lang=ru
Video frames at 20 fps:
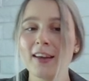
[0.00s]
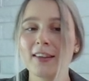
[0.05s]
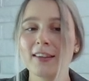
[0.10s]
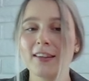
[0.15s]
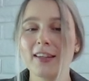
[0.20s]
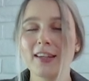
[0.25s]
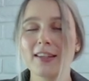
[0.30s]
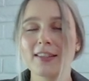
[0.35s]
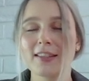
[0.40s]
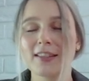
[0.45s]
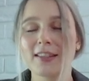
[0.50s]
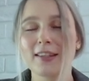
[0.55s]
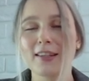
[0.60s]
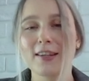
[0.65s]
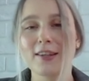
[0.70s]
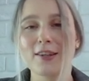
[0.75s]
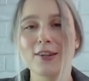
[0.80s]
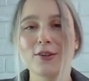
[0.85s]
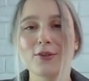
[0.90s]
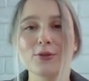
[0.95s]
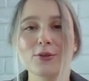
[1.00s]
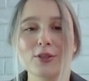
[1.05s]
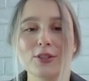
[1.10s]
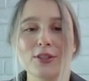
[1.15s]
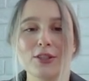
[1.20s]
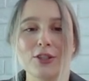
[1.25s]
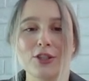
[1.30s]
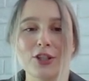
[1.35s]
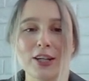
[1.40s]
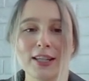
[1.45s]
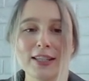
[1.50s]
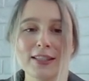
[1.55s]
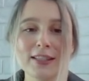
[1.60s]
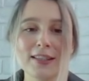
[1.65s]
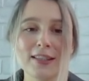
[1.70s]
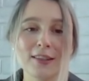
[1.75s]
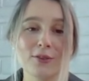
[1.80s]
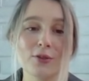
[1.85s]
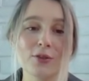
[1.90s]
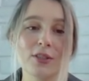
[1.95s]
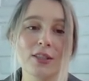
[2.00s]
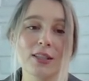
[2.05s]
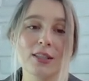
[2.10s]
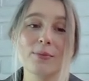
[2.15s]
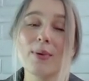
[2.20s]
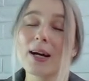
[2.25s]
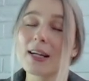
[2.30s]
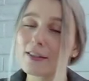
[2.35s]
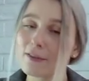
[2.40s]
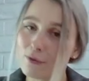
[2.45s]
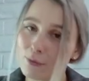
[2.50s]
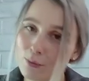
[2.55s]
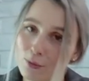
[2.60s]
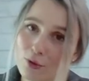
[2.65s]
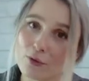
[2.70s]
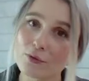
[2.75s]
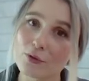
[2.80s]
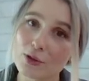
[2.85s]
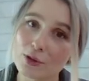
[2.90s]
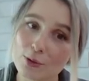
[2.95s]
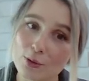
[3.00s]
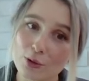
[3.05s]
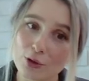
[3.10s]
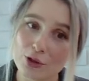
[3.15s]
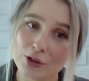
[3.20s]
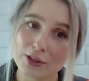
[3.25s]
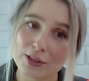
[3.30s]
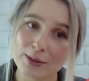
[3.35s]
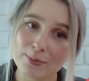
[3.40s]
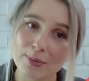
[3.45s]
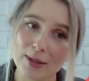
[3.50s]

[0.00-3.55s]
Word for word: Третье задание устной части относится к базовому уровню сложности.